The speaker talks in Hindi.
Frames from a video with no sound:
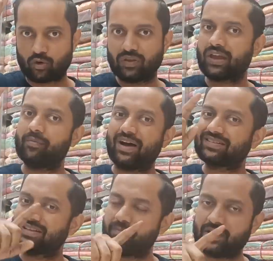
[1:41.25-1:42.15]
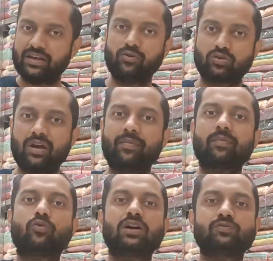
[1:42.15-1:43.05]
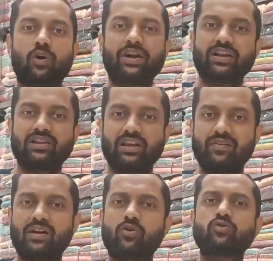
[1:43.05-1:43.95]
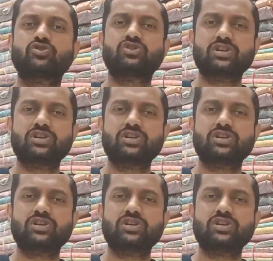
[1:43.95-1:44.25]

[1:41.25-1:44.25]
ओढ़ने के बाद स्लिप नहीं होता है मैं आपको आज वो आर्टिकल देने वाला हूँ